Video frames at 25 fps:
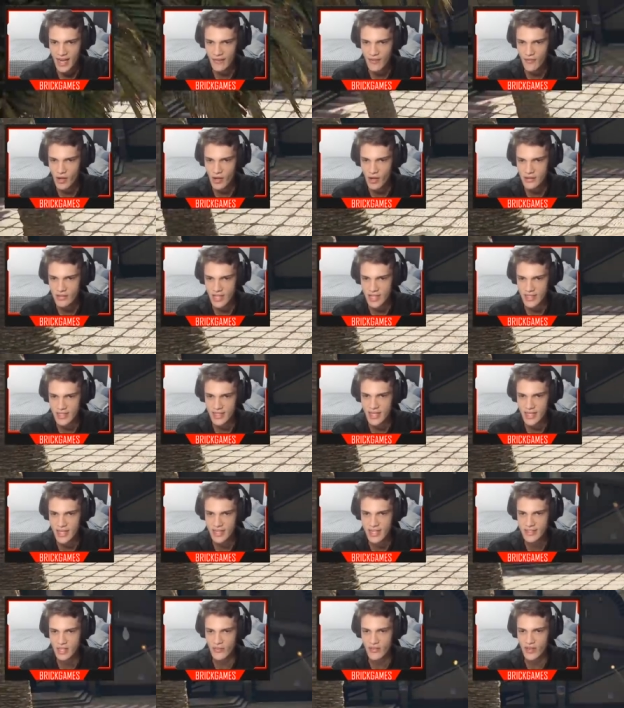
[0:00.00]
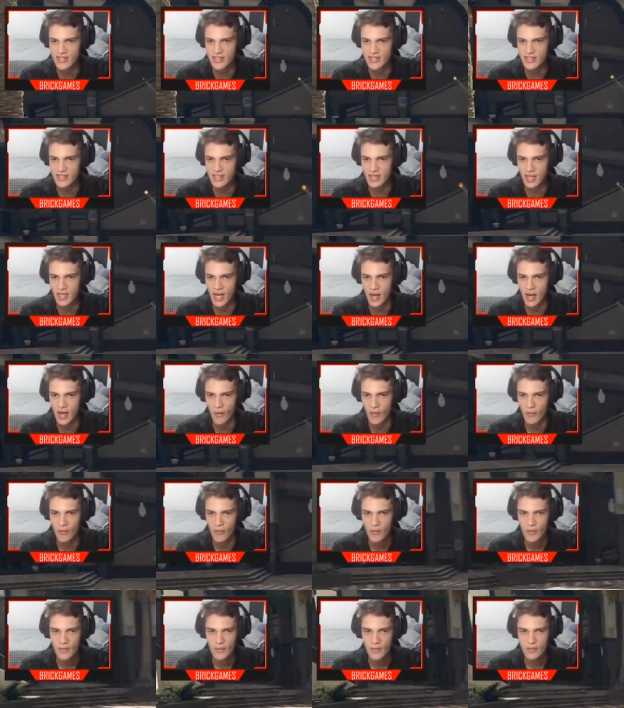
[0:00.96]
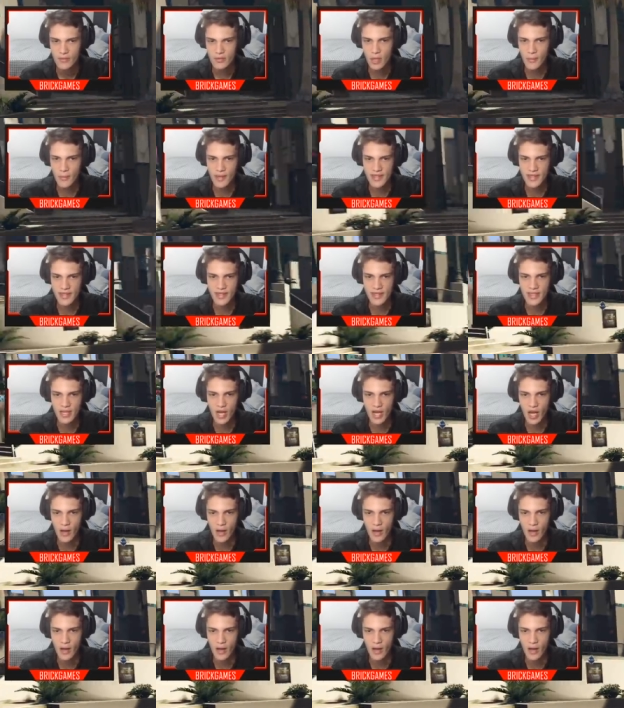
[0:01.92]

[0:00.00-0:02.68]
volta aqui, seu vacilão. Toma aqui, ó.